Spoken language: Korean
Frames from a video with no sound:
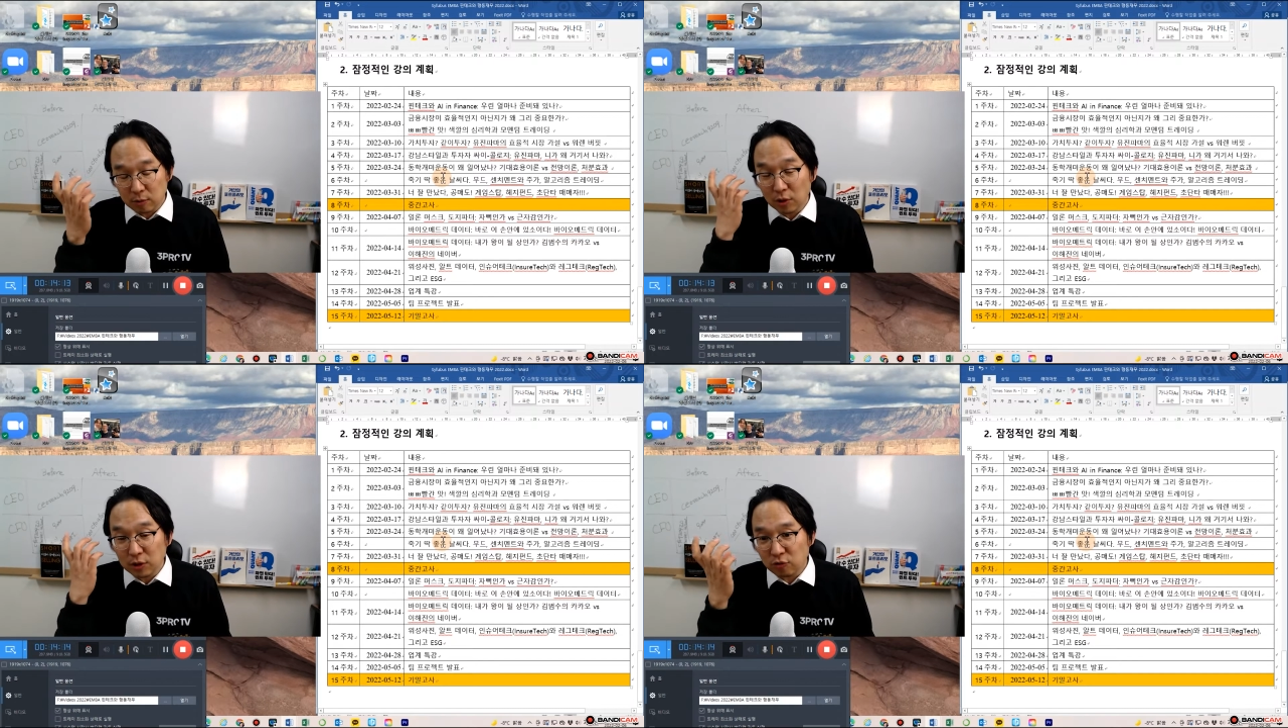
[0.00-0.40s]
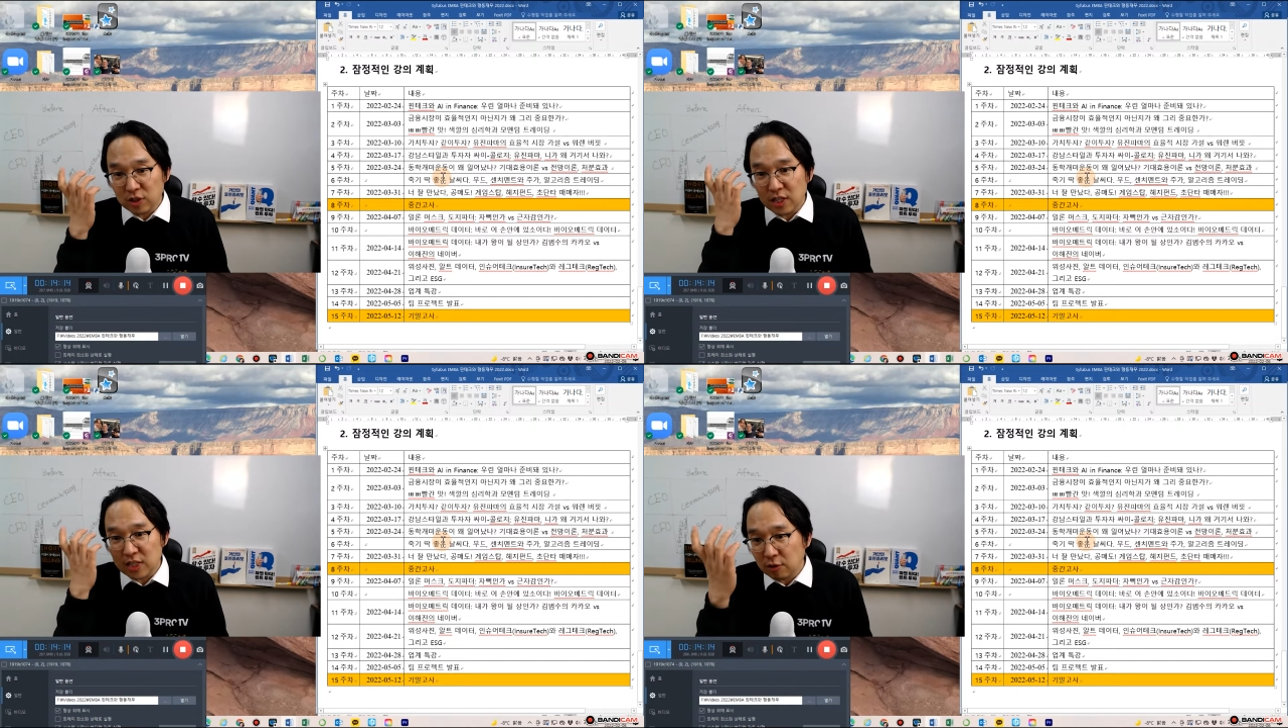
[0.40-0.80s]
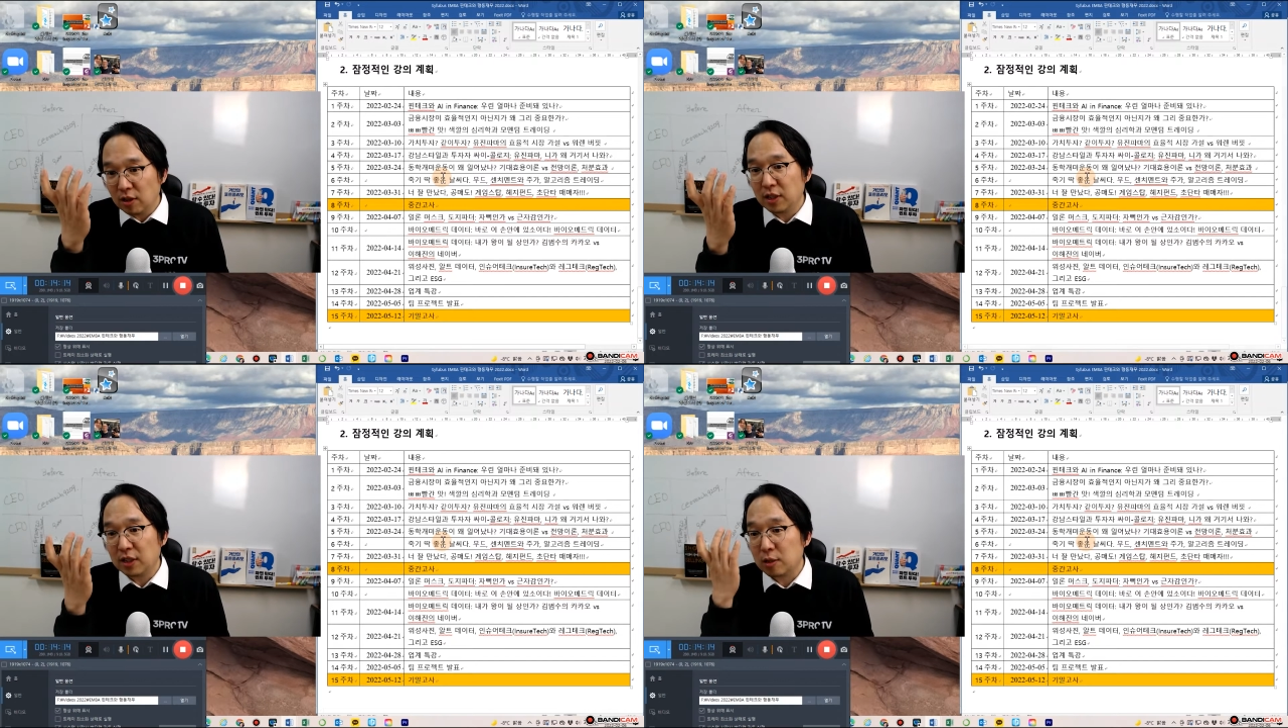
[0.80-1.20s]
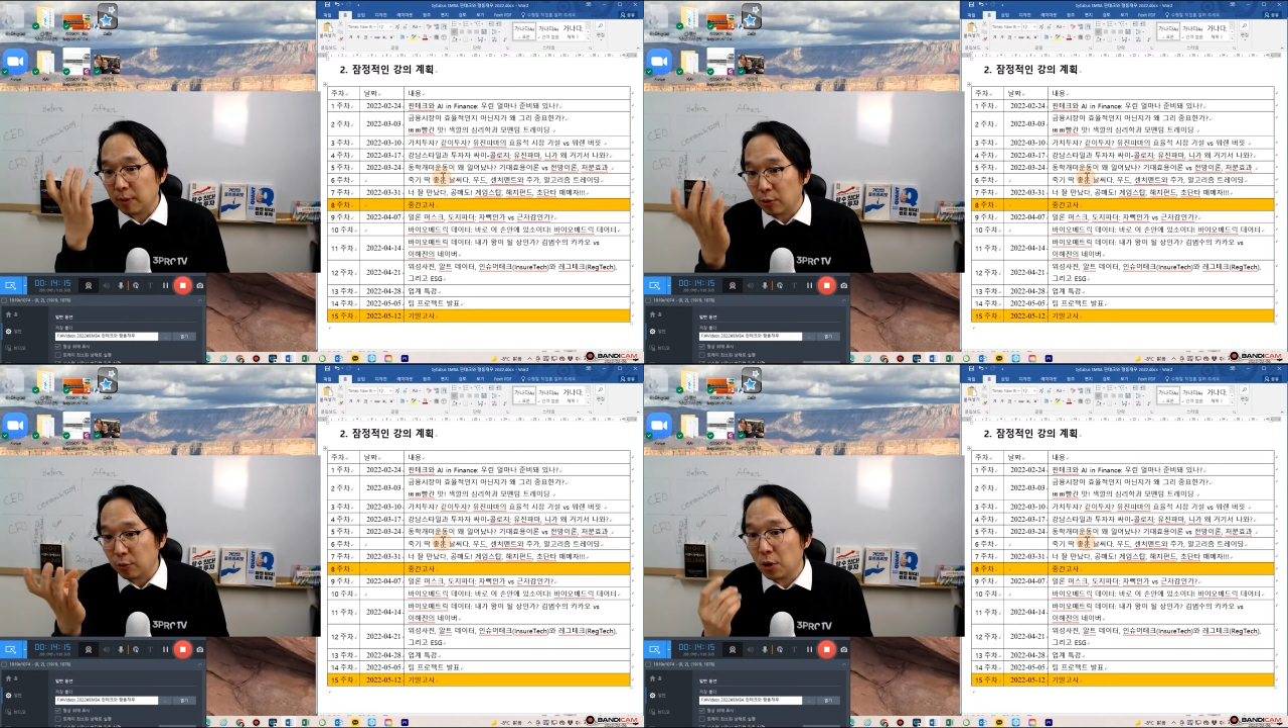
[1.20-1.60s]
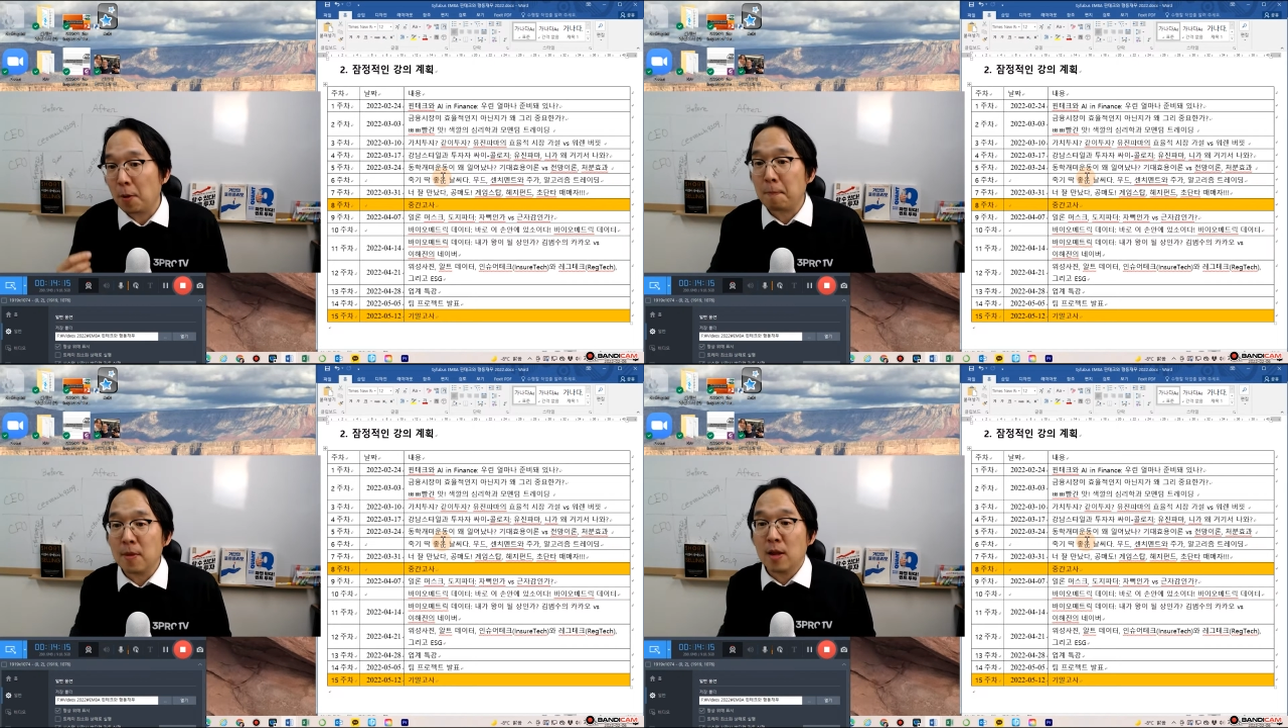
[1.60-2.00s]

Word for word: 퀀트 투자의 직관에 대해서 배우고요.